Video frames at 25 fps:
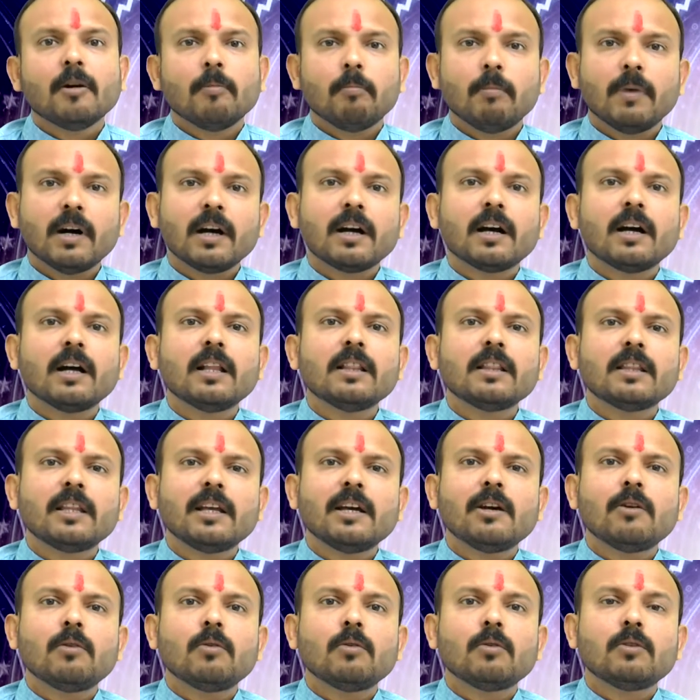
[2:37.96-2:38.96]
मंगल
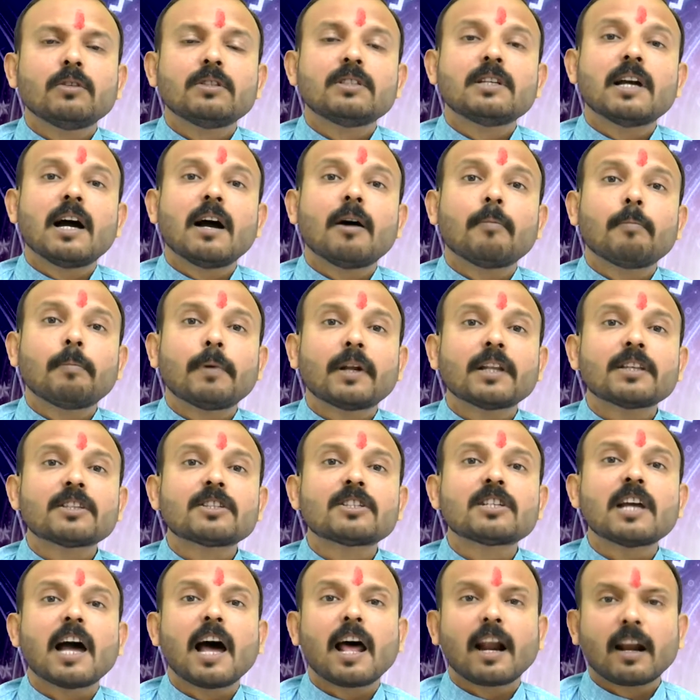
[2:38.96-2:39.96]
देव जहाँ पर
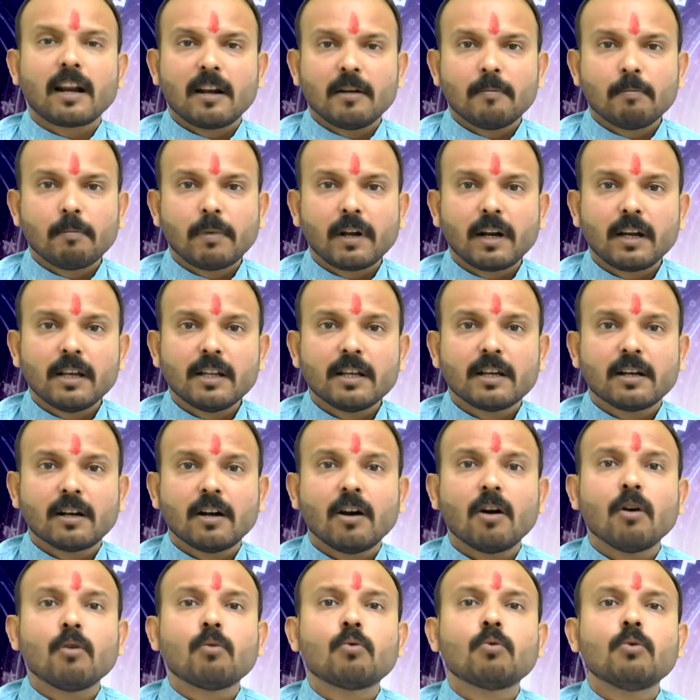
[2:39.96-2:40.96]
चार नंबर
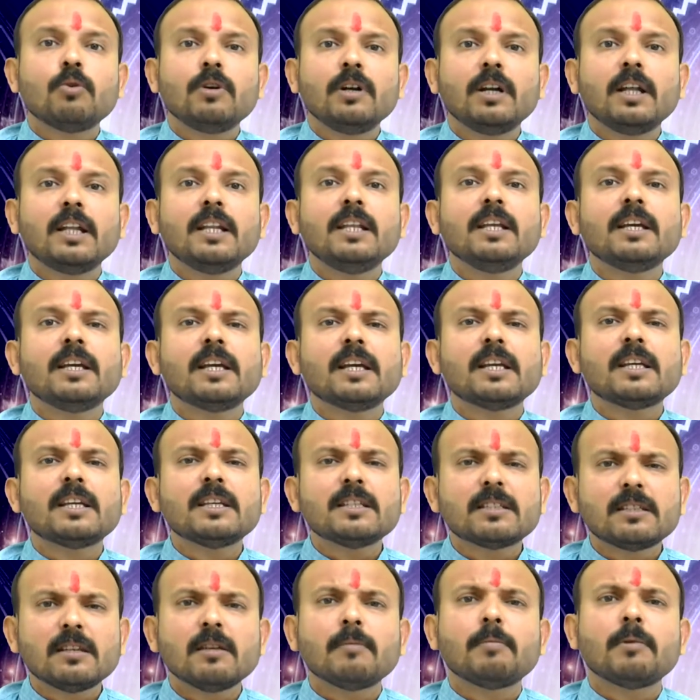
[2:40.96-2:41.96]
लिखा हो कुंडली के
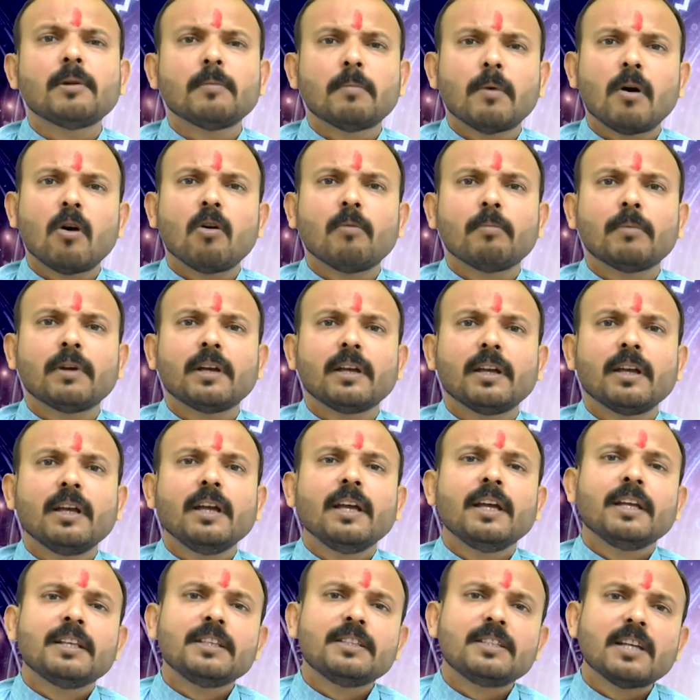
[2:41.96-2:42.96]
किसी भी भाव में
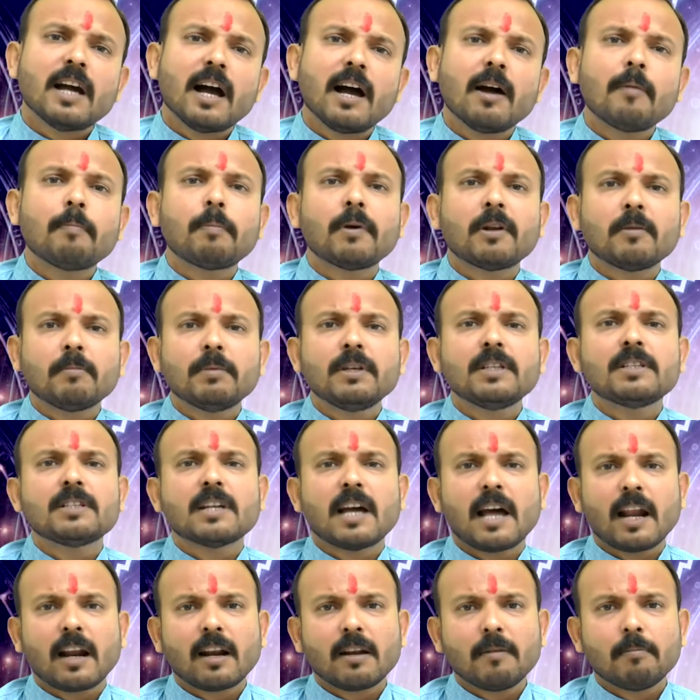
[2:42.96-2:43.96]
जहाँ पर भी
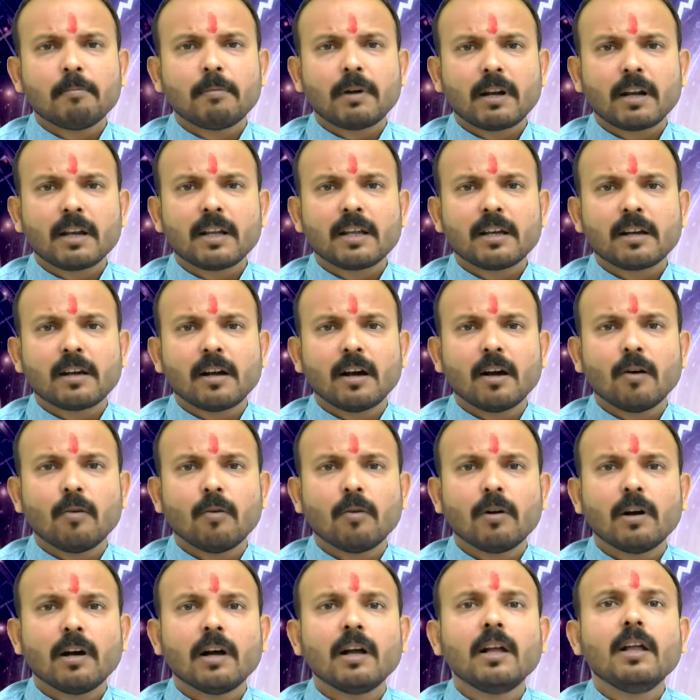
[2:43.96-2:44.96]
चार नंबर लिखा
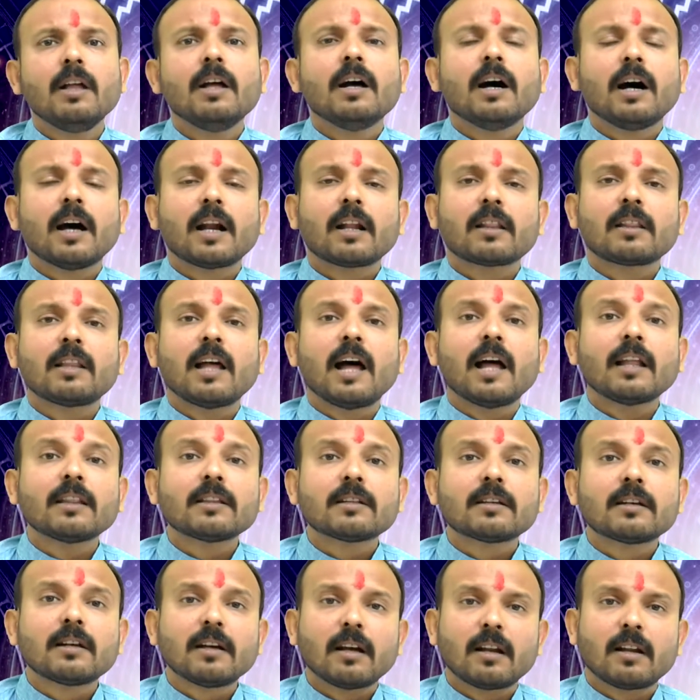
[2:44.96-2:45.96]
होगा
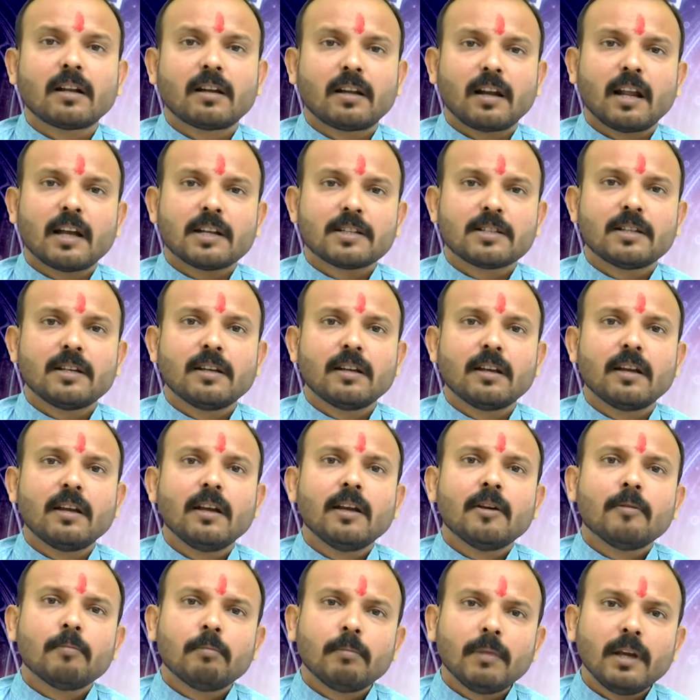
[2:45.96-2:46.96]
अर्थात कर्क राशि
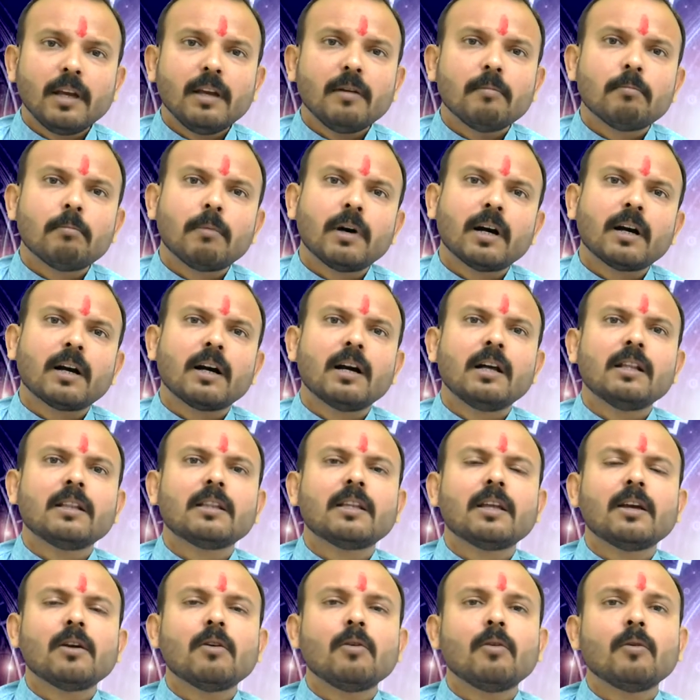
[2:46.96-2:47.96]
में मंगल
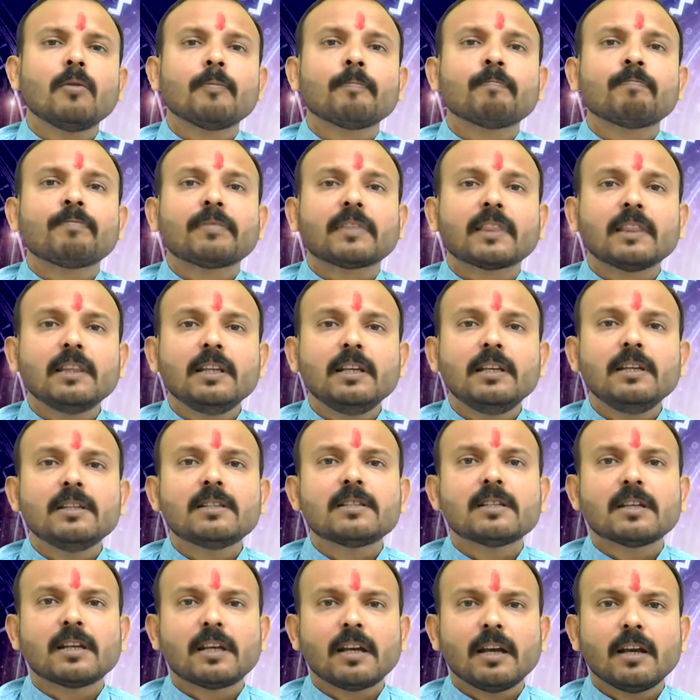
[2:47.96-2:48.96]
देव
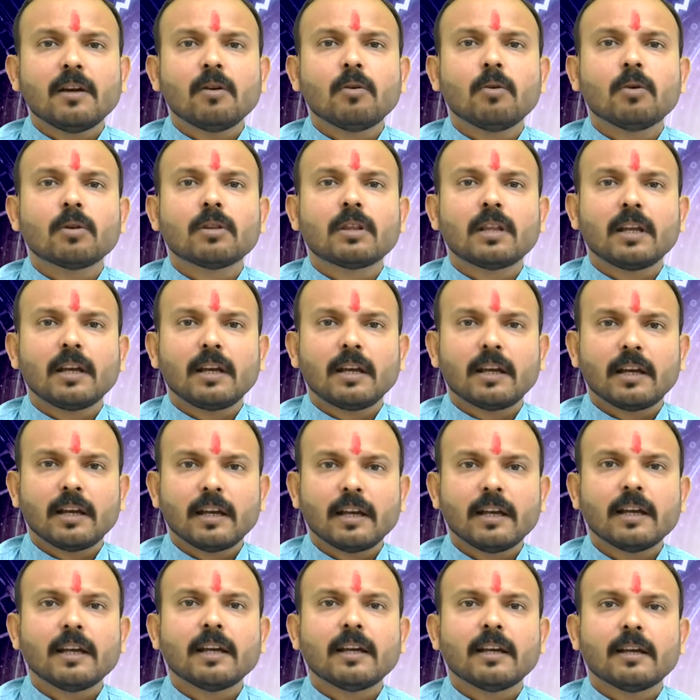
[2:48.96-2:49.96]
नीच के होते
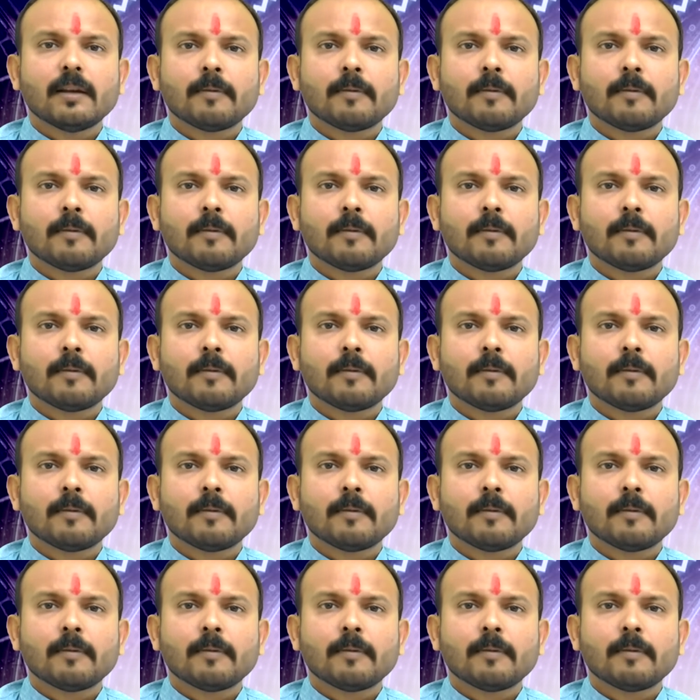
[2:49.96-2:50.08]
हैं